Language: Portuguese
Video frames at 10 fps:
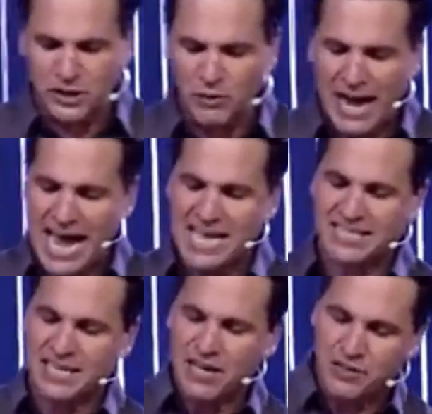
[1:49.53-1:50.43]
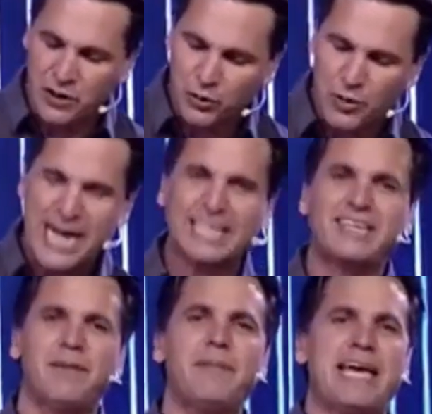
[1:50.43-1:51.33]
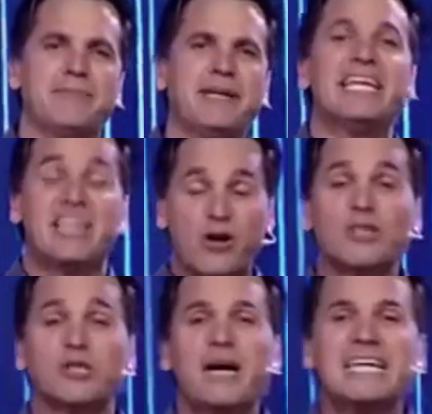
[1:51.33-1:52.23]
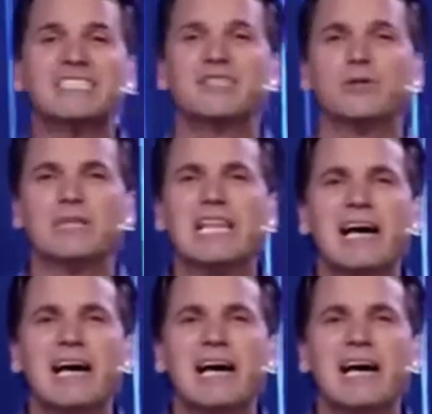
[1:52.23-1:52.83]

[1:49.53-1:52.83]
A Escritura, ela fala disso como o maior mandamento,